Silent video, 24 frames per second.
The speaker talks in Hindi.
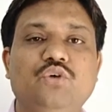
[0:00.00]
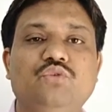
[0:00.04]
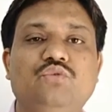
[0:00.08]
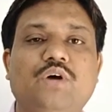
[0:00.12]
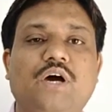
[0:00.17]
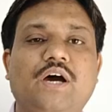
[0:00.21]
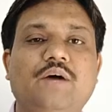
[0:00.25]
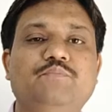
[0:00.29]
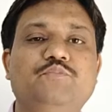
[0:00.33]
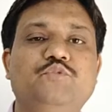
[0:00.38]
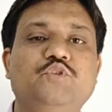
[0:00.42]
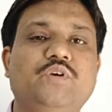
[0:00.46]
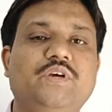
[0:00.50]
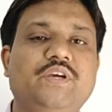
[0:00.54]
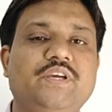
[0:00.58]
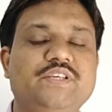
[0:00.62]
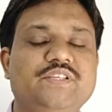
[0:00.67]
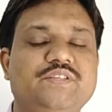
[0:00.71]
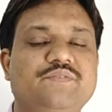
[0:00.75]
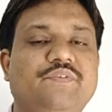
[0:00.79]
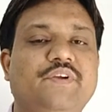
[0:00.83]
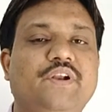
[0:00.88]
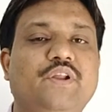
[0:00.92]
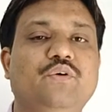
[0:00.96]
तो आप जो है
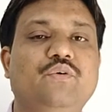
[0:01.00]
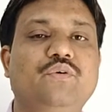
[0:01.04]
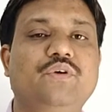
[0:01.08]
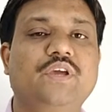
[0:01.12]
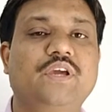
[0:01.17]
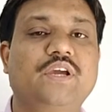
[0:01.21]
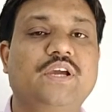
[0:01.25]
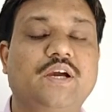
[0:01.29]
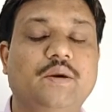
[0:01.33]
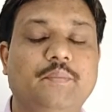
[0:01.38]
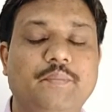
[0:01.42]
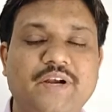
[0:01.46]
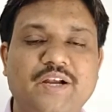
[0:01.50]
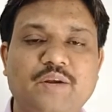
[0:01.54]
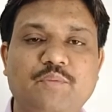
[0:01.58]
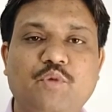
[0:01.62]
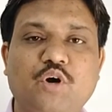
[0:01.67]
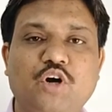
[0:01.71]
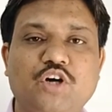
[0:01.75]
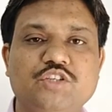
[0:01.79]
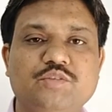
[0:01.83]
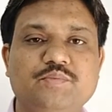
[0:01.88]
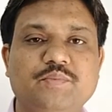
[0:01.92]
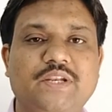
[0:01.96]
इस वीडियो के कमेंट
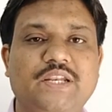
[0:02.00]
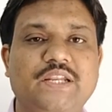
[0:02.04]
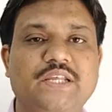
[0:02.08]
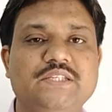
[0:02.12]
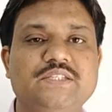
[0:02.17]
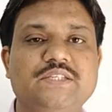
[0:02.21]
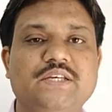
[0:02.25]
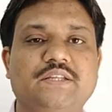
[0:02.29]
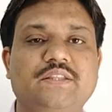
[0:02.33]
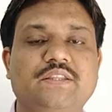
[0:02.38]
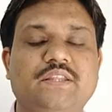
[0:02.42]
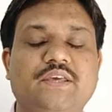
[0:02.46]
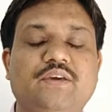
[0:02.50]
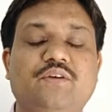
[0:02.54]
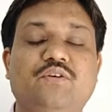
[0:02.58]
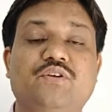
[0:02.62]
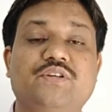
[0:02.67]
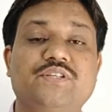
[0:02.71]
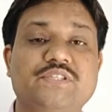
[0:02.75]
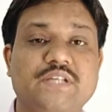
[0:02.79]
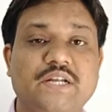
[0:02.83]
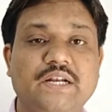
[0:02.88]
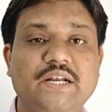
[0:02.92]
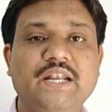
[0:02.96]
बॉक्स में लिख सकते हैं
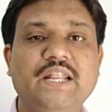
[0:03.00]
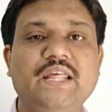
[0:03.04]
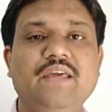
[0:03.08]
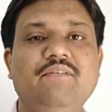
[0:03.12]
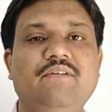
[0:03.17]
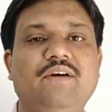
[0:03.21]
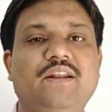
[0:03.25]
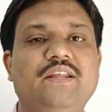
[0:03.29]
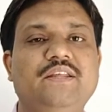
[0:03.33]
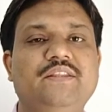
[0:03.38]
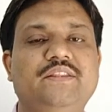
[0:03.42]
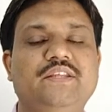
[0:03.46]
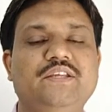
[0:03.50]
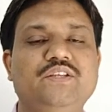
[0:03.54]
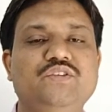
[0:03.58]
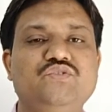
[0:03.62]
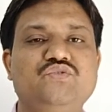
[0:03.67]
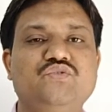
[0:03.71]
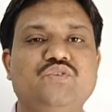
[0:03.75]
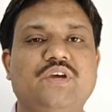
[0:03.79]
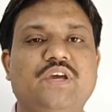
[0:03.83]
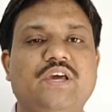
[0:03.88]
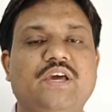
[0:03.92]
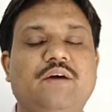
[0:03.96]
और संडे वाले दिन
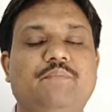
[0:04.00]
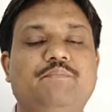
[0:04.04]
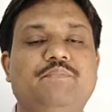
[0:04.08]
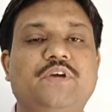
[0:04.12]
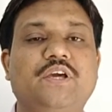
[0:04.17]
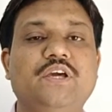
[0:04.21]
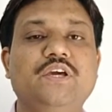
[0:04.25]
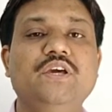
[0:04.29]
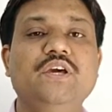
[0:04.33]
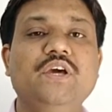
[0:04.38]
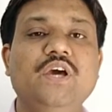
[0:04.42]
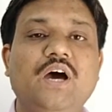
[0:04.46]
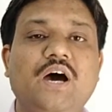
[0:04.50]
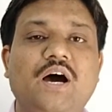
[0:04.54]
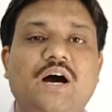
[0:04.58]
जो है आपके